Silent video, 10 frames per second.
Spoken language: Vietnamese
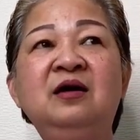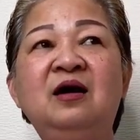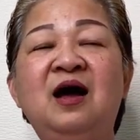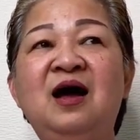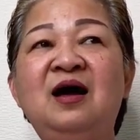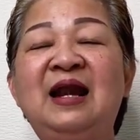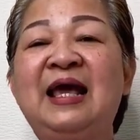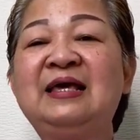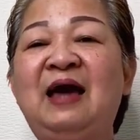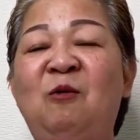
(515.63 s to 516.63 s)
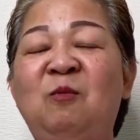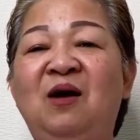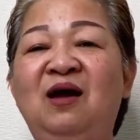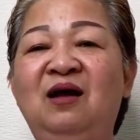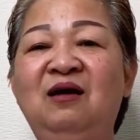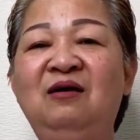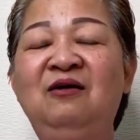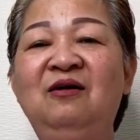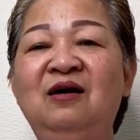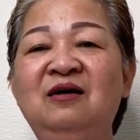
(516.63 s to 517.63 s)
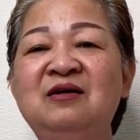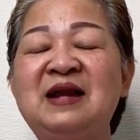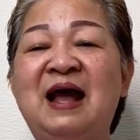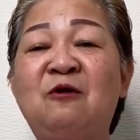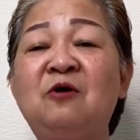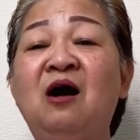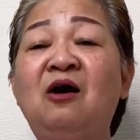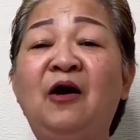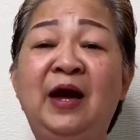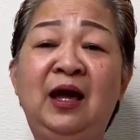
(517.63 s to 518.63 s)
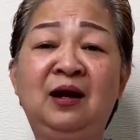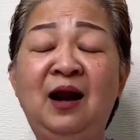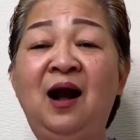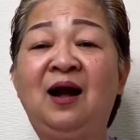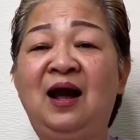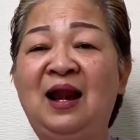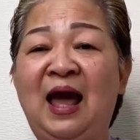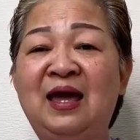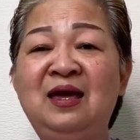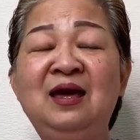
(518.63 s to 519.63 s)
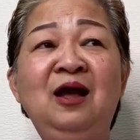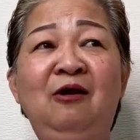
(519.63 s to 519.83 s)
à, lấy chồng á lựa người nào đừng có hiền đức á lấy